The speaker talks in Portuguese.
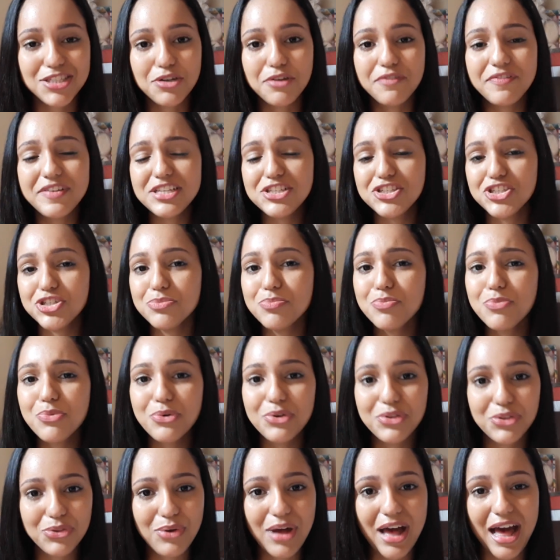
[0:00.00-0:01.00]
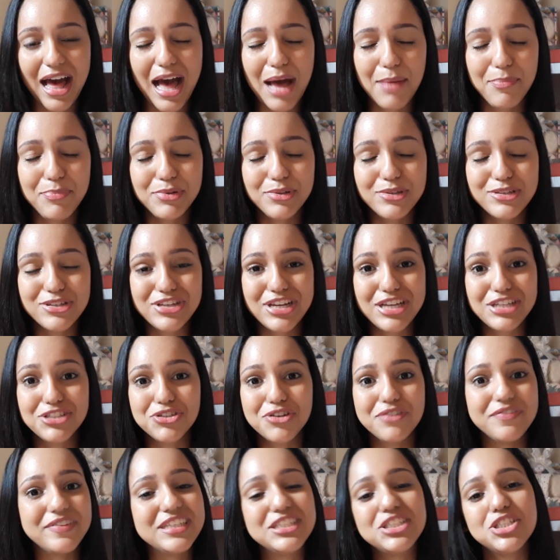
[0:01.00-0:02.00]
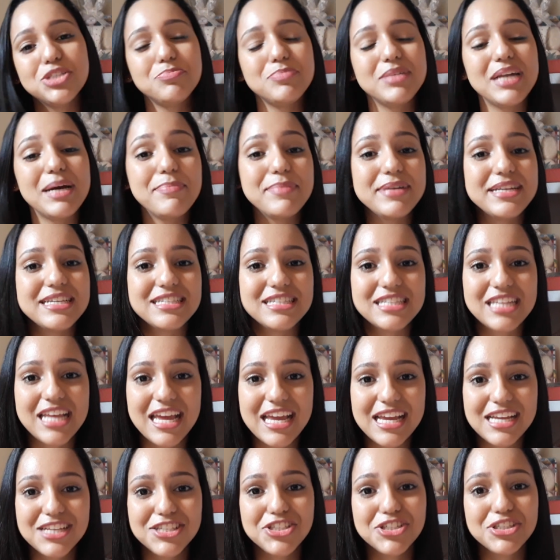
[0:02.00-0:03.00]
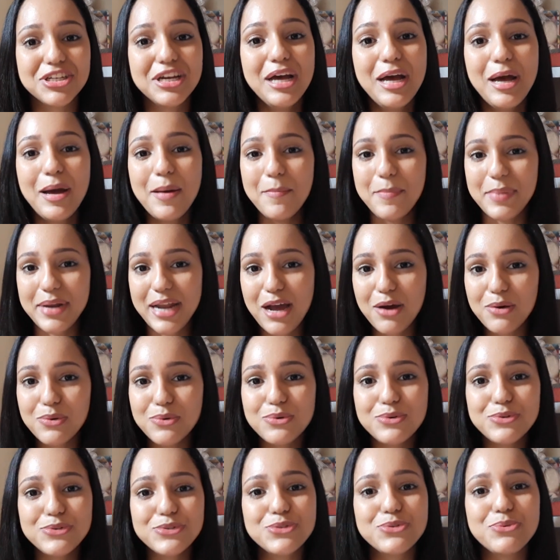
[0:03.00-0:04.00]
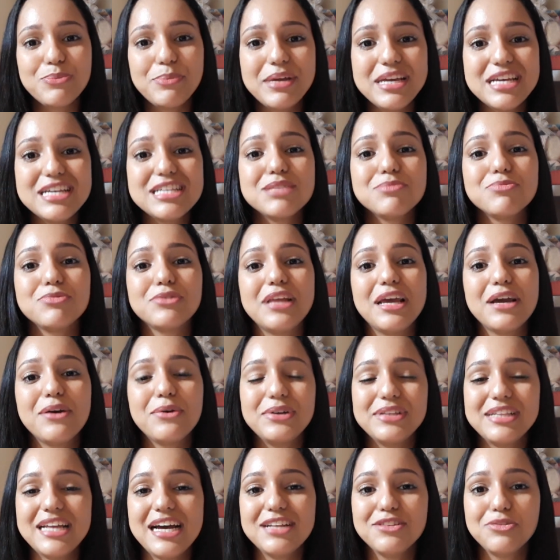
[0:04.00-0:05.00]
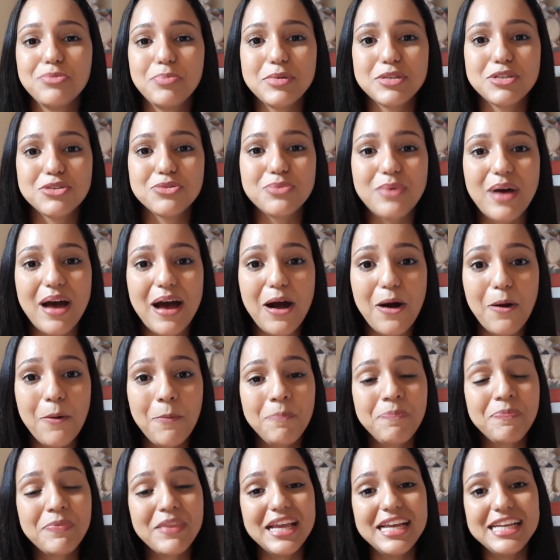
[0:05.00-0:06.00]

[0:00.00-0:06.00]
E eu vendi muito rápido, gente. Eu vendi para presente, para uso mesmo, né? Cuidado pessoal.